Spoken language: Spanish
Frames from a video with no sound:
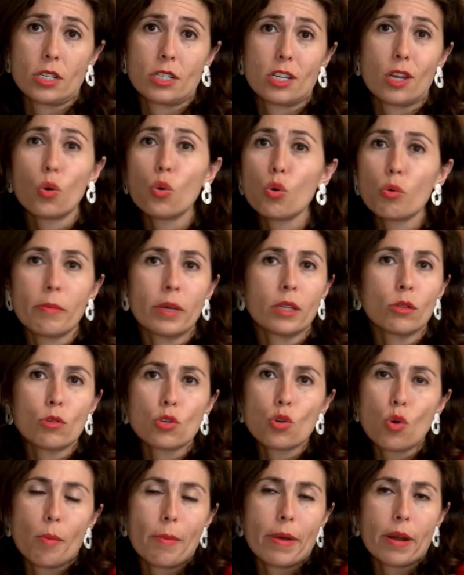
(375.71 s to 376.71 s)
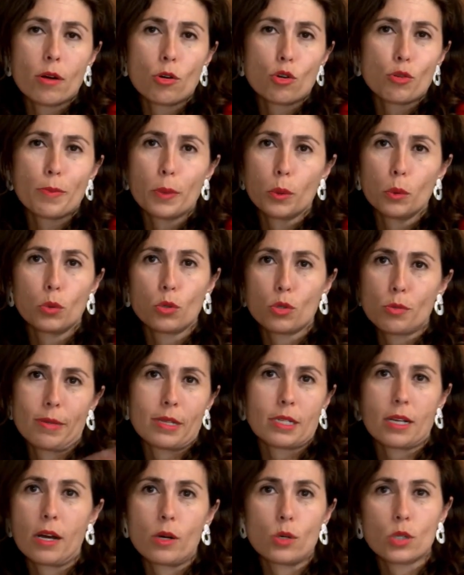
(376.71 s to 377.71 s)
Ser gourmet no es comer los productos
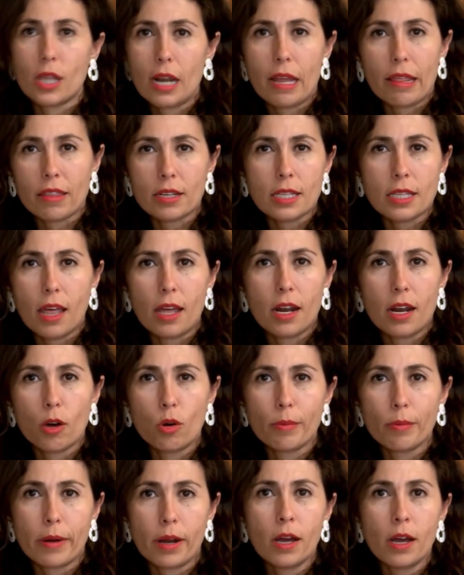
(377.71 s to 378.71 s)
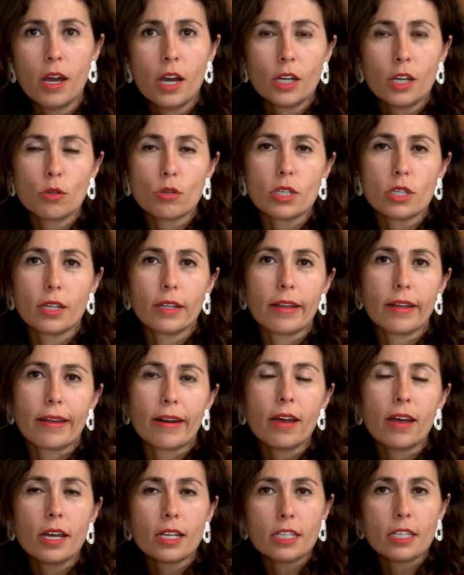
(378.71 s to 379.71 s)
más caros de la cesta de la compra, no es
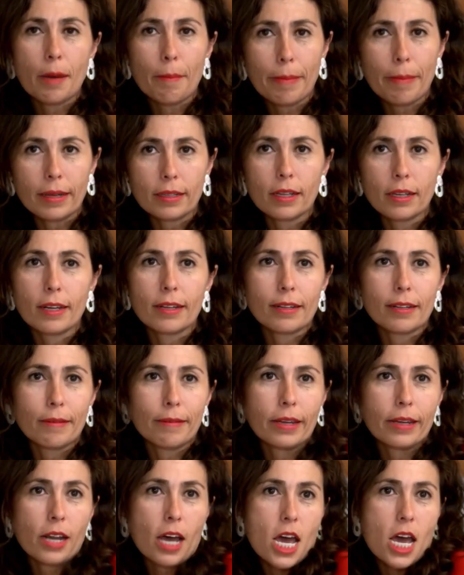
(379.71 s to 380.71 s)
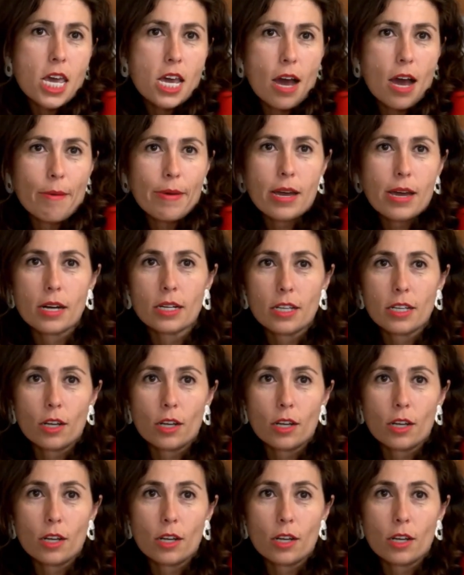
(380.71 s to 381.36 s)
tener champán en la nevera y caviar.